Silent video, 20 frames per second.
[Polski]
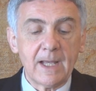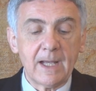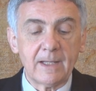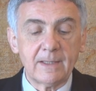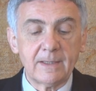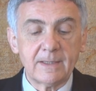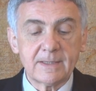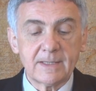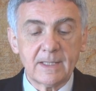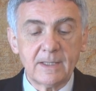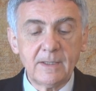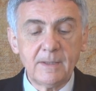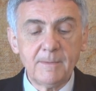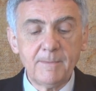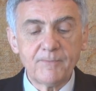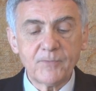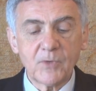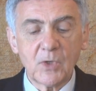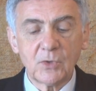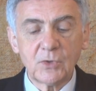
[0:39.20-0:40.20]
Ale
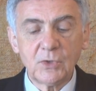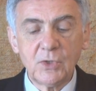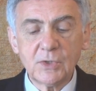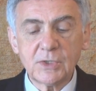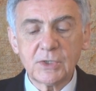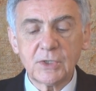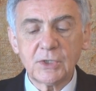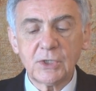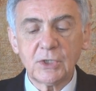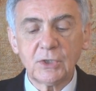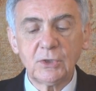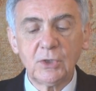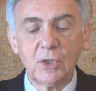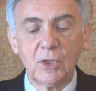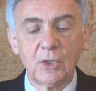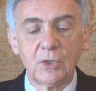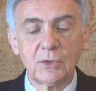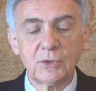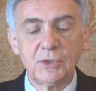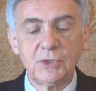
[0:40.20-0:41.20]
zanim odniosę się
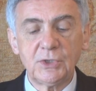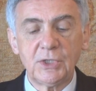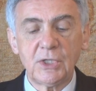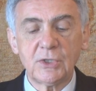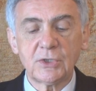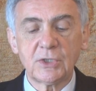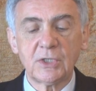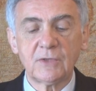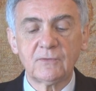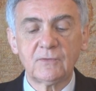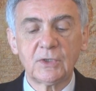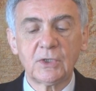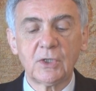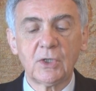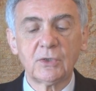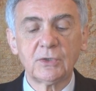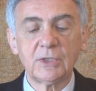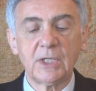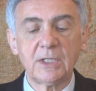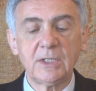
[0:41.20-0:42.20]
do dzisiejszych
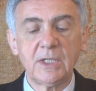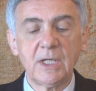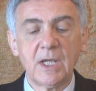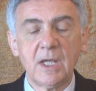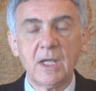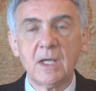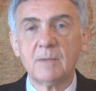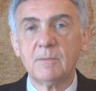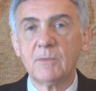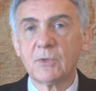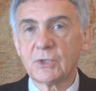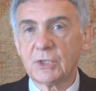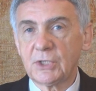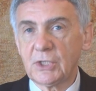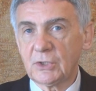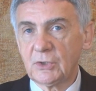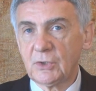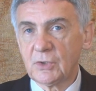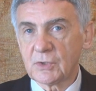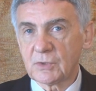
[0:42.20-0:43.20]
wykonań, może
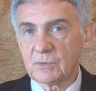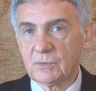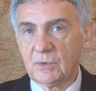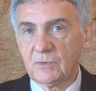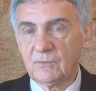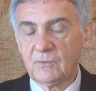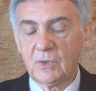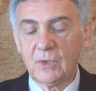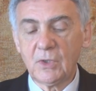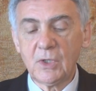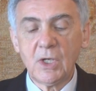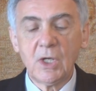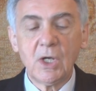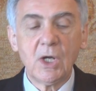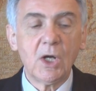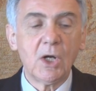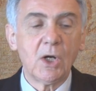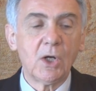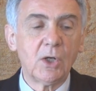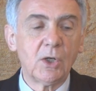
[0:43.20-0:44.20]
jedno słowo
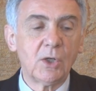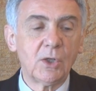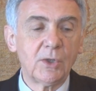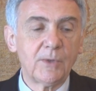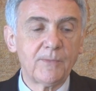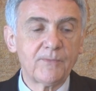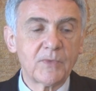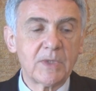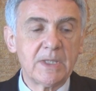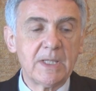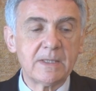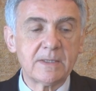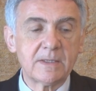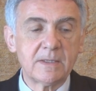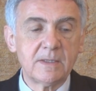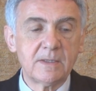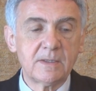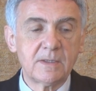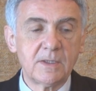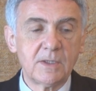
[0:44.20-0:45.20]
o
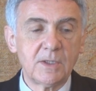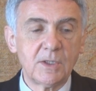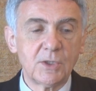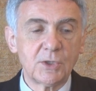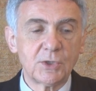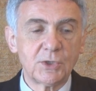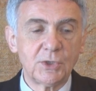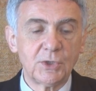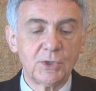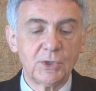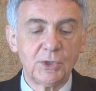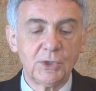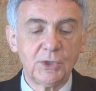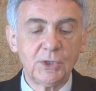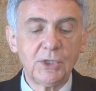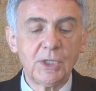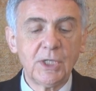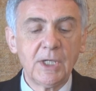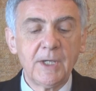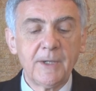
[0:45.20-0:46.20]
decyzji
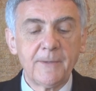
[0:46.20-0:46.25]
jury,